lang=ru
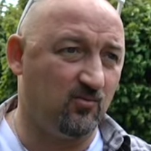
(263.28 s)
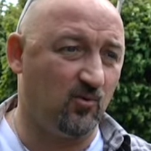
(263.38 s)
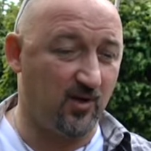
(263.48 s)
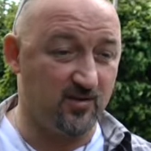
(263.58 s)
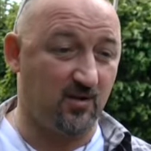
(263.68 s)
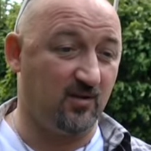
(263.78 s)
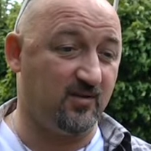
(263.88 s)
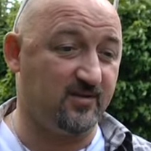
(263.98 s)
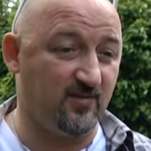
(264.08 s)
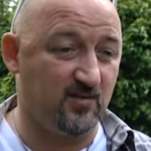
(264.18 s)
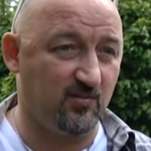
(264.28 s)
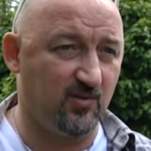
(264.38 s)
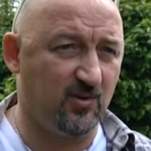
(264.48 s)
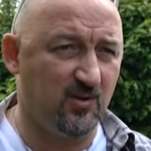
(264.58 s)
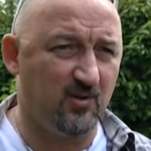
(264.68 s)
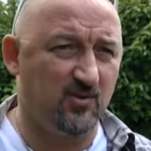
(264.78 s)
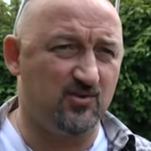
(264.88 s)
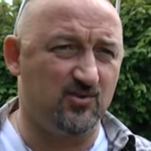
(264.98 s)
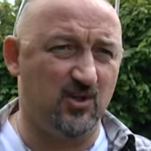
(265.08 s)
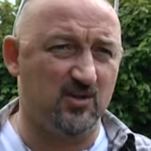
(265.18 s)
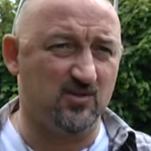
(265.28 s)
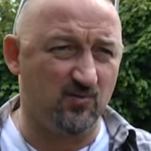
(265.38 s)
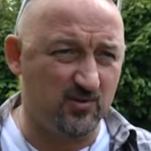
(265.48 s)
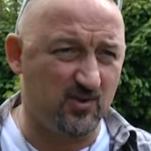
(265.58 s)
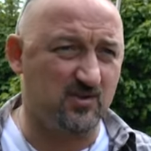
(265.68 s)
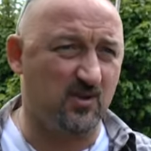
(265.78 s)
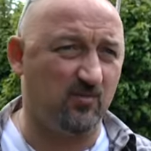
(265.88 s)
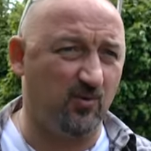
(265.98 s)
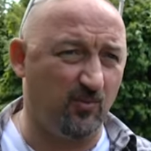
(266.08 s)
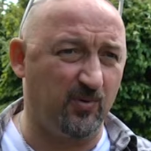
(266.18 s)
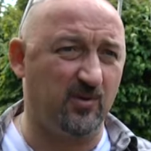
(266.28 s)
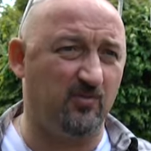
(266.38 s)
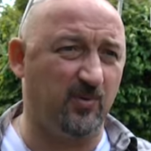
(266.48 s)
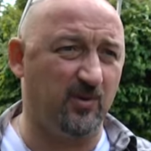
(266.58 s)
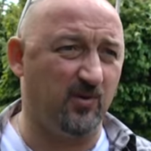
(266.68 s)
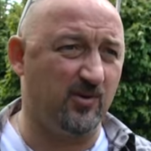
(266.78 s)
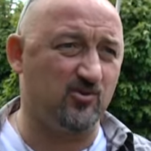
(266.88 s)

Украина стала независимой. Сейчас с возрастом и опытом понимаешь,